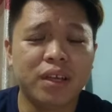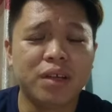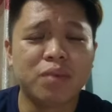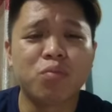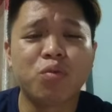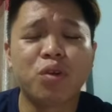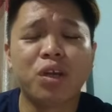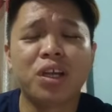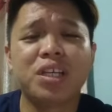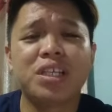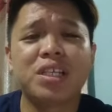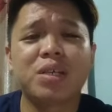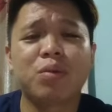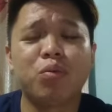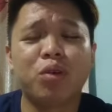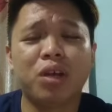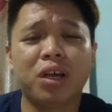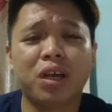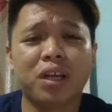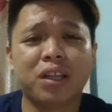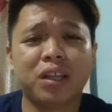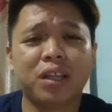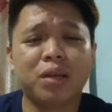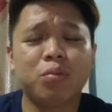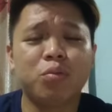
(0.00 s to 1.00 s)
Yang mungkin saya
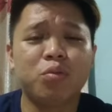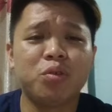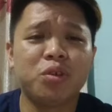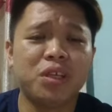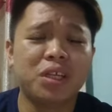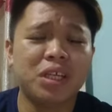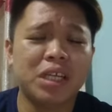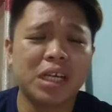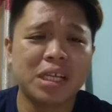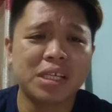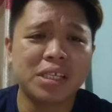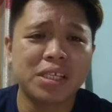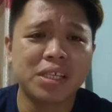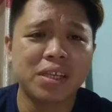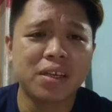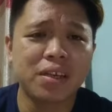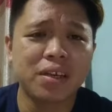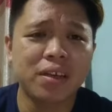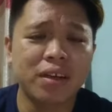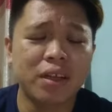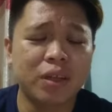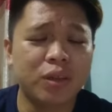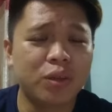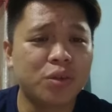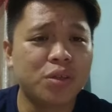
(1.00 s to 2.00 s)
boleh kata Muhyiddin
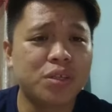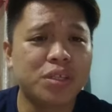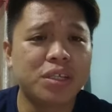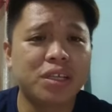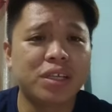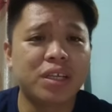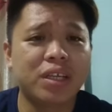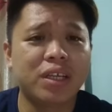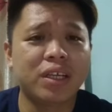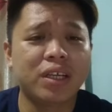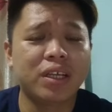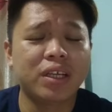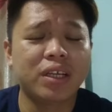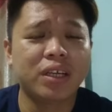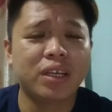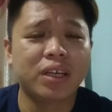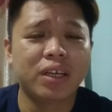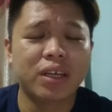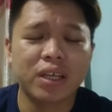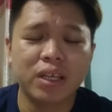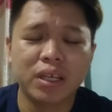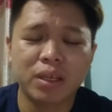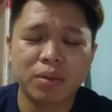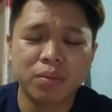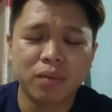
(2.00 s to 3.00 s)
Yassin, Datuk Seri, uh,
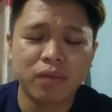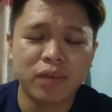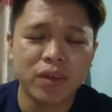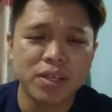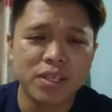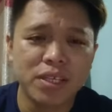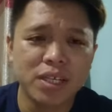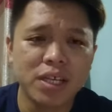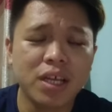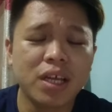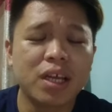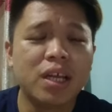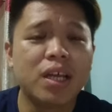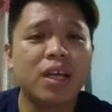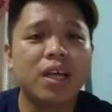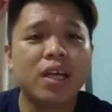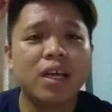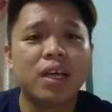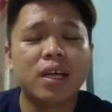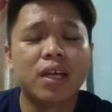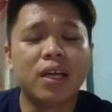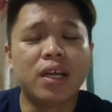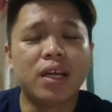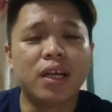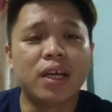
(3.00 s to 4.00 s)
eh, maafkan saya,
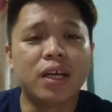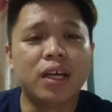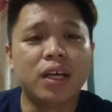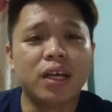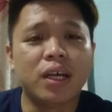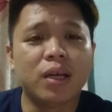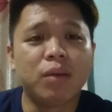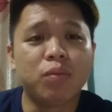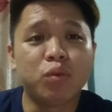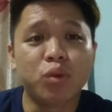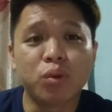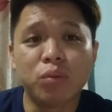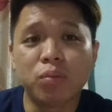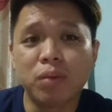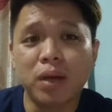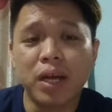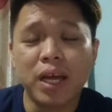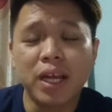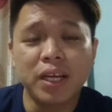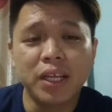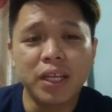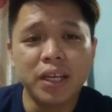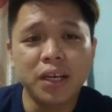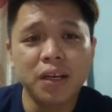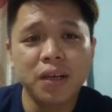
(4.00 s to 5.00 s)
uh, Tun
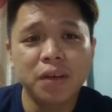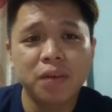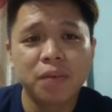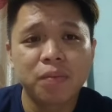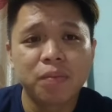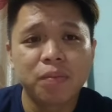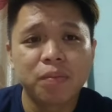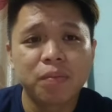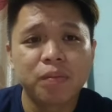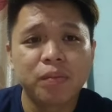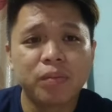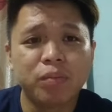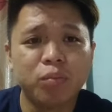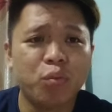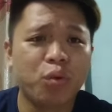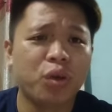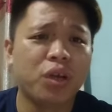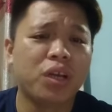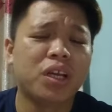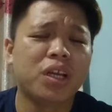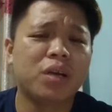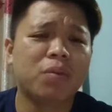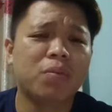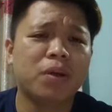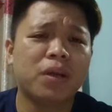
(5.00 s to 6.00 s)
Mahadir
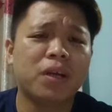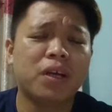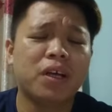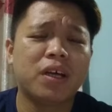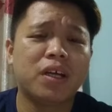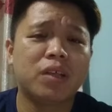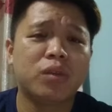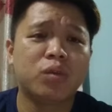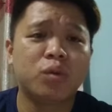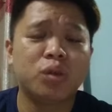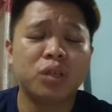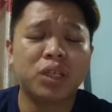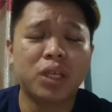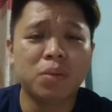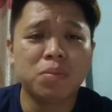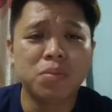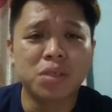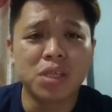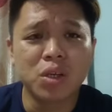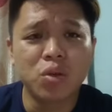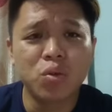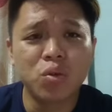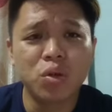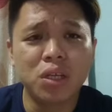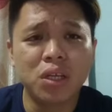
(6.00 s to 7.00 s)
mungkin kepada Tun Daim
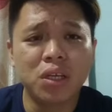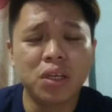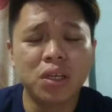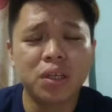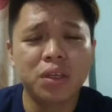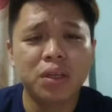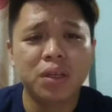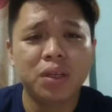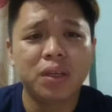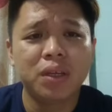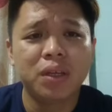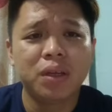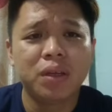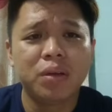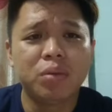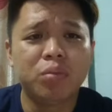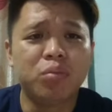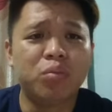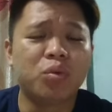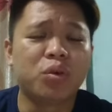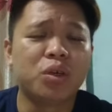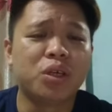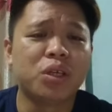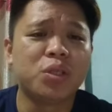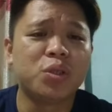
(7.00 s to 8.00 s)
Zainuddin,
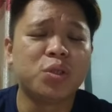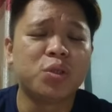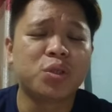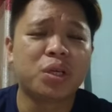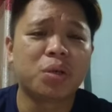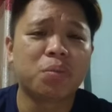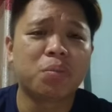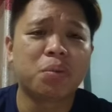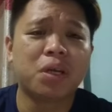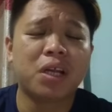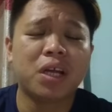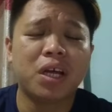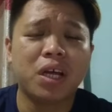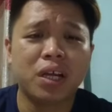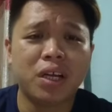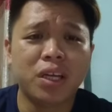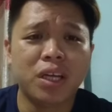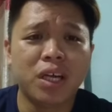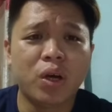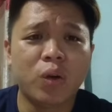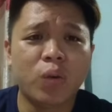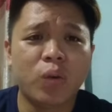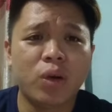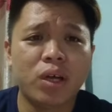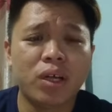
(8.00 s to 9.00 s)
mungkin juga pada
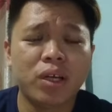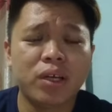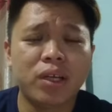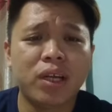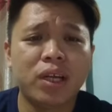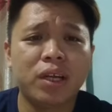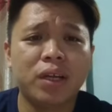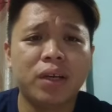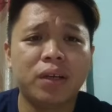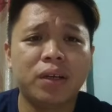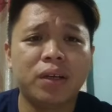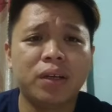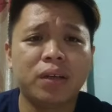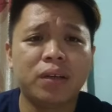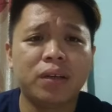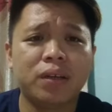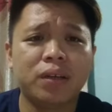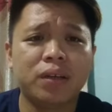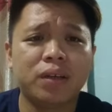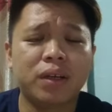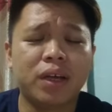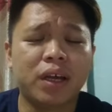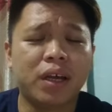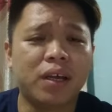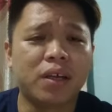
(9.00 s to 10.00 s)
Hadi Awang, dan
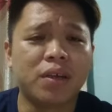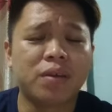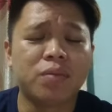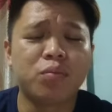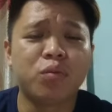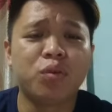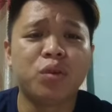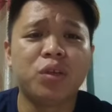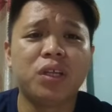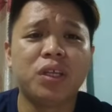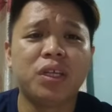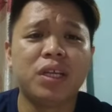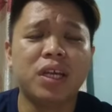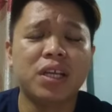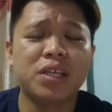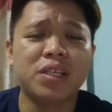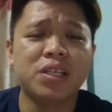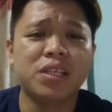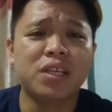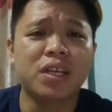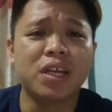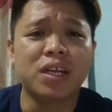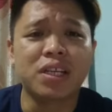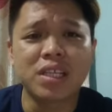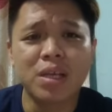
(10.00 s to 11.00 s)
ah Muhyiddin
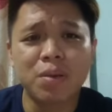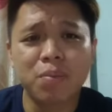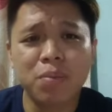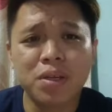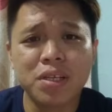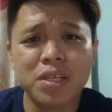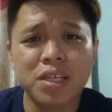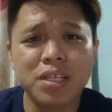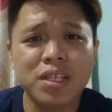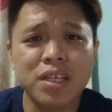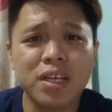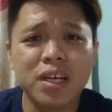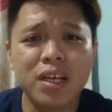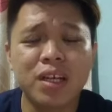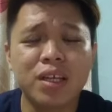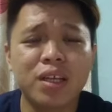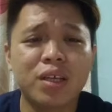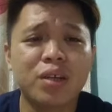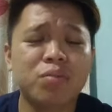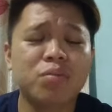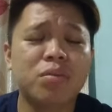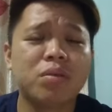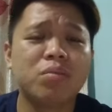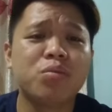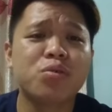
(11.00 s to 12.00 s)
Yassin, nah siapa sajalah
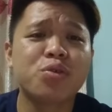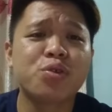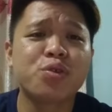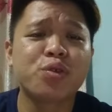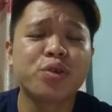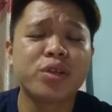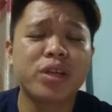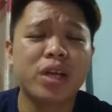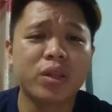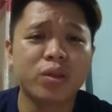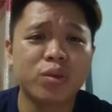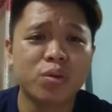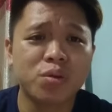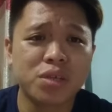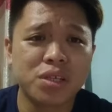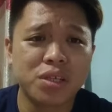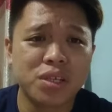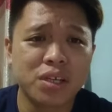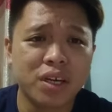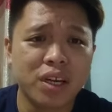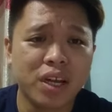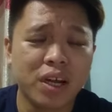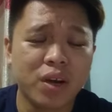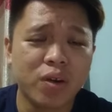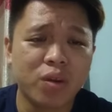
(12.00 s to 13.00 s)
yang memusuhi Datuk
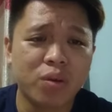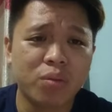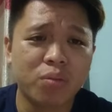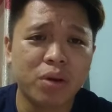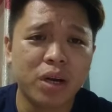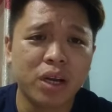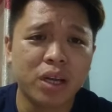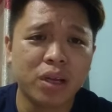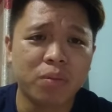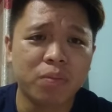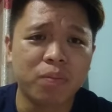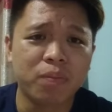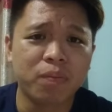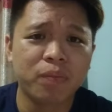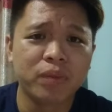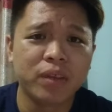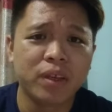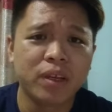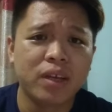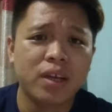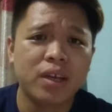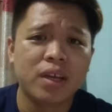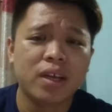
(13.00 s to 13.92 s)
Seri Anwar Ibrahim.